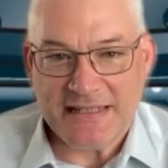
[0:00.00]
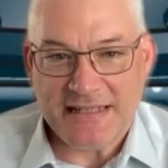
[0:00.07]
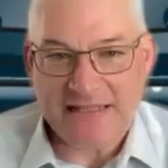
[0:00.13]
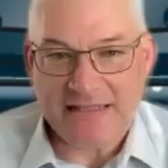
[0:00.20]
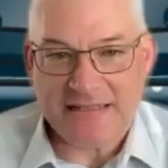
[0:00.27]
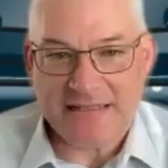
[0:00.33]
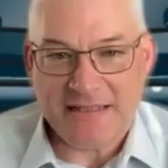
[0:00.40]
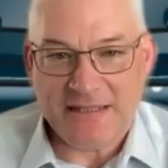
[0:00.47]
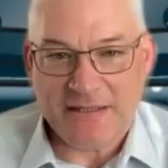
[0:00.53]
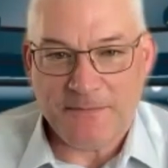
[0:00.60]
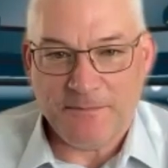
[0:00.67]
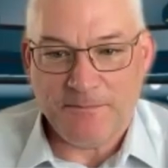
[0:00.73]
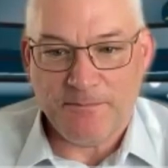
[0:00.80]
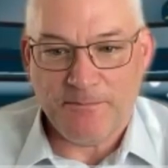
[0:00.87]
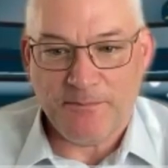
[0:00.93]
es geht
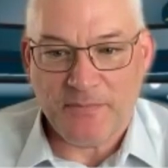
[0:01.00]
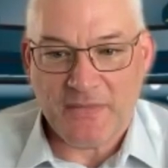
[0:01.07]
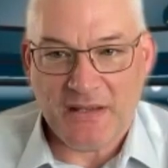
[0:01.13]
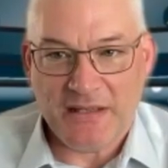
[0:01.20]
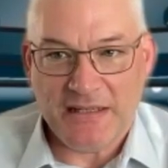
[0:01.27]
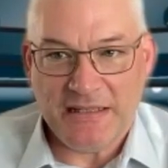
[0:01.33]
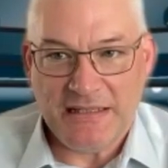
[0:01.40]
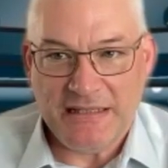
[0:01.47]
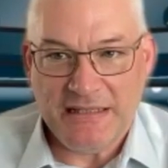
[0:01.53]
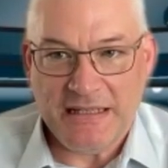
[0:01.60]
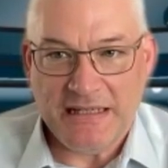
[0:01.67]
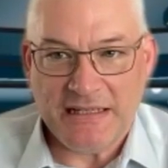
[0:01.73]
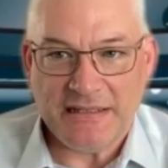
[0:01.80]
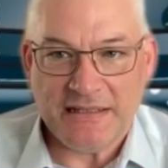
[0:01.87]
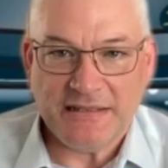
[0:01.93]
ähm,
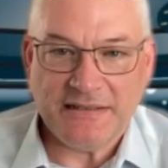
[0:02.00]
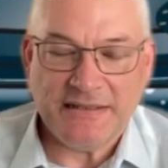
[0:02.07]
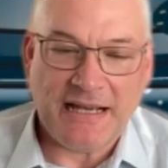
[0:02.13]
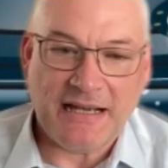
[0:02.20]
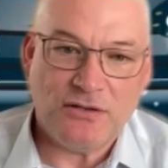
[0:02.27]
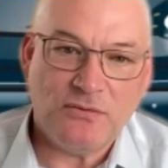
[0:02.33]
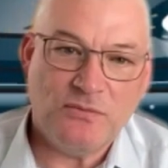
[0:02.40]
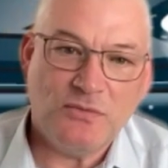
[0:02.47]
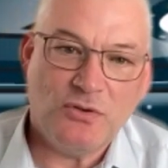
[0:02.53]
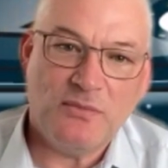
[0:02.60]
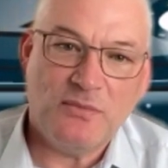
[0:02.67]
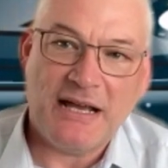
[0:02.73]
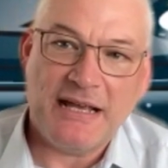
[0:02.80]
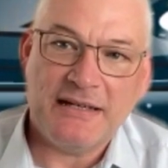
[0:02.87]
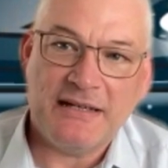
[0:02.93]
hier darum, um
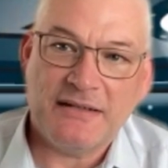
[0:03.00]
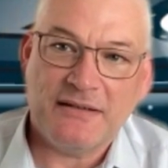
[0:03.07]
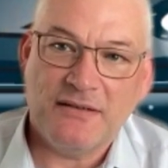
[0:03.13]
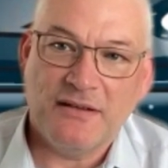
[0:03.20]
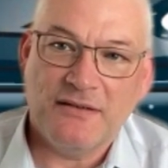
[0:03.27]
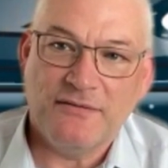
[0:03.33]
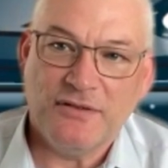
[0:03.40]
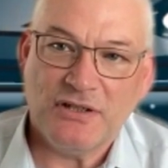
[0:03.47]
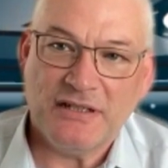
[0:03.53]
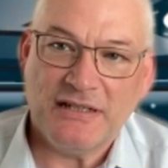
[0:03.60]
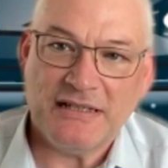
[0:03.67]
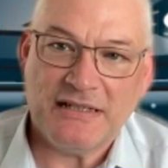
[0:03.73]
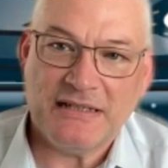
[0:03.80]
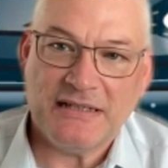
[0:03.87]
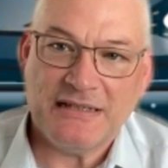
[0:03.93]
einen
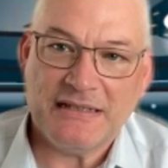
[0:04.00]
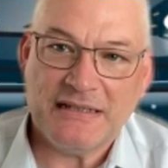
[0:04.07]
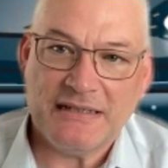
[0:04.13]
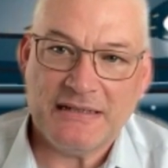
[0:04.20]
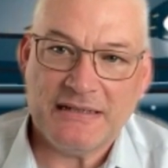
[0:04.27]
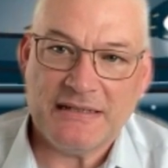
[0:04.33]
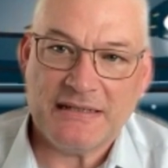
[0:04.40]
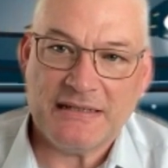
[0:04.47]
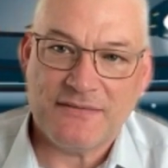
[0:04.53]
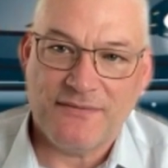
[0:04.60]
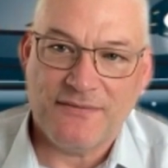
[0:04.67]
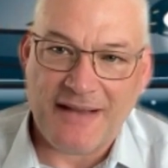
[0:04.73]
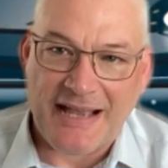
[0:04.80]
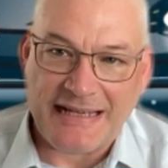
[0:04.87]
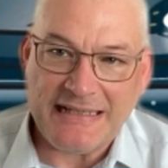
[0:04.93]
wirklichen
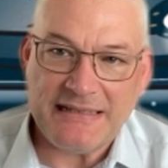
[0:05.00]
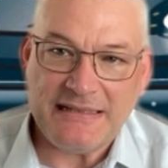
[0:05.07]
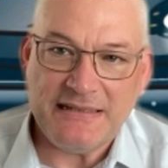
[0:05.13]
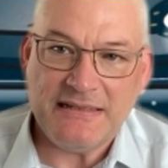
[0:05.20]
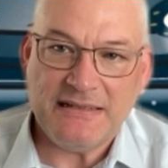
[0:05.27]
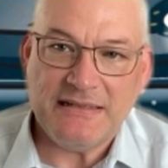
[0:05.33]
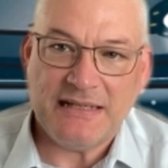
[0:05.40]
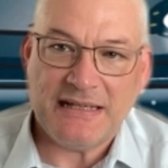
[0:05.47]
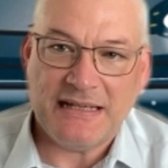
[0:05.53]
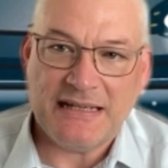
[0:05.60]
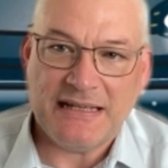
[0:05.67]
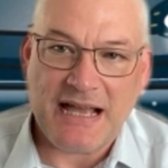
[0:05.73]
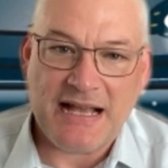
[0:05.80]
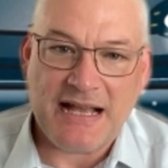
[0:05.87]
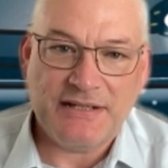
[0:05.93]
zweiten
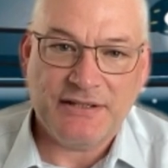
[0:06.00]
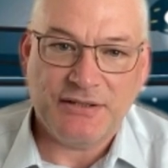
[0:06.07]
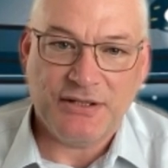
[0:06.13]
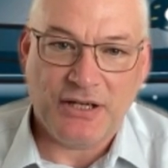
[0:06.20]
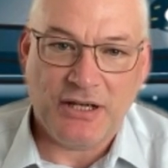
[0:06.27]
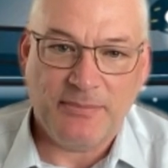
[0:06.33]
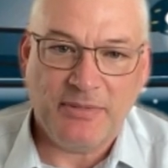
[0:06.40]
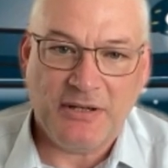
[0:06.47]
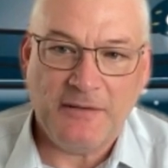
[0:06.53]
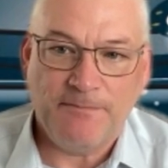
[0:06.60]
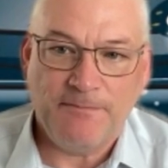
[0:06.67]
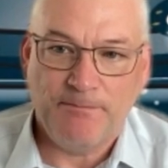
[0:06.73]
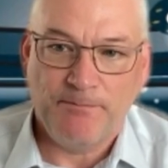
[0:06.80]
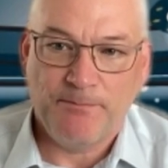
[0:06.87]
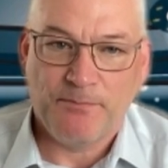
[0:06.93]
realen
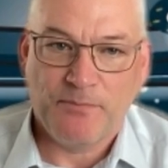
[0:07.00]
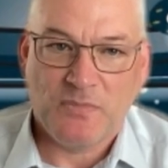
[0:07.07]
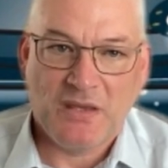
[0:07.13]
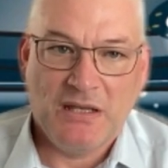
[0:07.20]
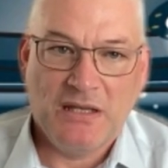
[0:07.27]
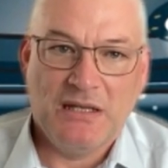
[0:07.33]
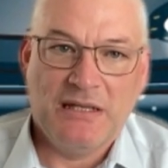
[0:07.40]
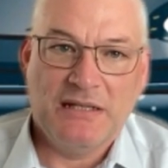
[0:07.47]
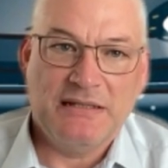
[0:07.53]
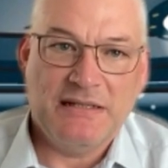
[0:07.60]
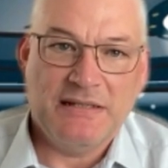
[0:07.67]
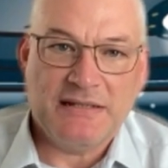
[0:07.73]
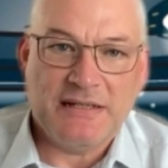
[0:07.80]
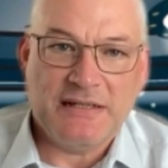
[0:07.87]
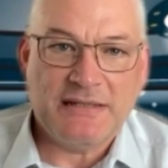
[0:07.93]
Körper.
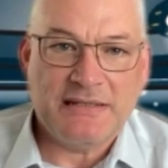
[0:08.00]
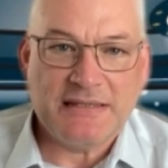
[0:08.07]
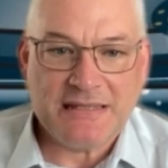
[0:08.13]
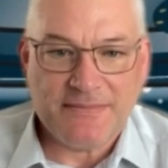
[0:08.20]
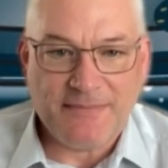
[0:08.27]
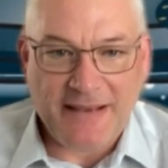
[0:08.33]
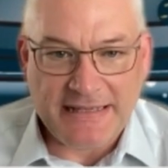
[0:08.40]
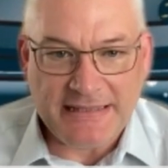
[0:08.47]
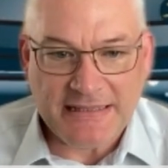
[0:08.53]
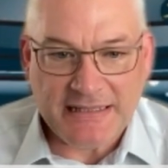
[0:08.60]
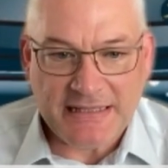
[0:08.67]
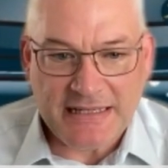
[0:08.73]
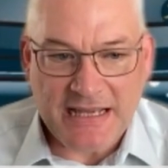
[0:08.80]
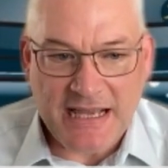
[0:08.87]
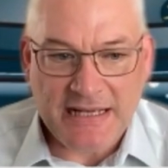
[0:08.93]
Dieser zweite
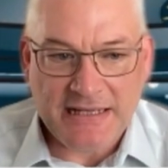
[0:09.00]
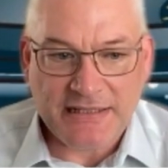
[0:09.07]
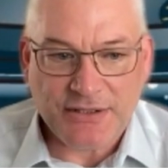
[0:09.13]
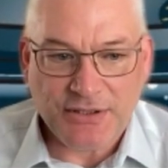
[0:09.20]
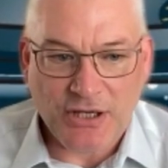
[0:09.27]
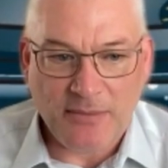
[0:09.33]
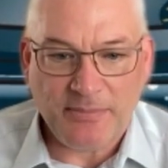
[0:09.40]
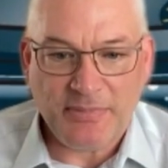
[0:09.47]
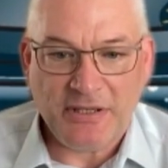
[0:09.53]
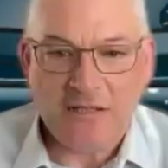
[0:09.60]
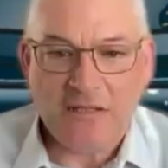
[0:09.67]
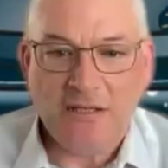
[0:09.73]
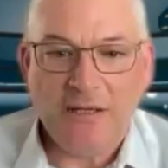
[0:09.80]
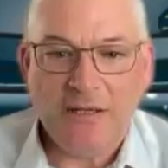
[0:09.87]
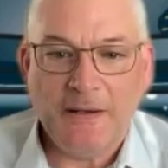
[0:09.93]
reale
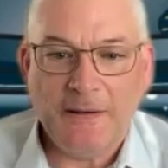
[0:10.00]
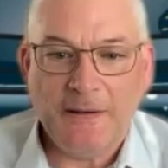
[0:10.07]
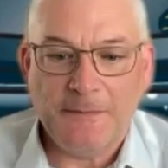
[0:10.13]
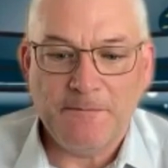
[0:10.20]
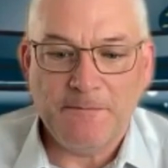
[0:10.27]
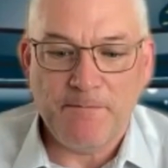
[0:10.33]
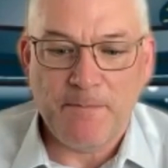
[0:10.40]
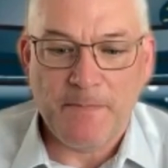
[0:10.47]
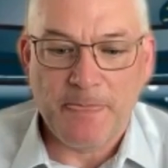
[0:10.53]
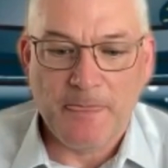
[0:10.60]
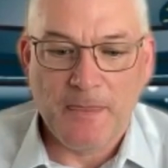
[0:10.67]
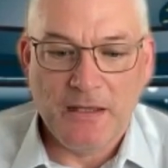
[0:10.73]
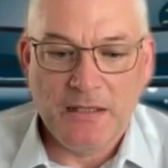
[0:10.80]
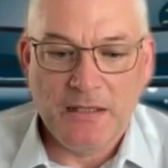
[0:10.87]
Körper ähm,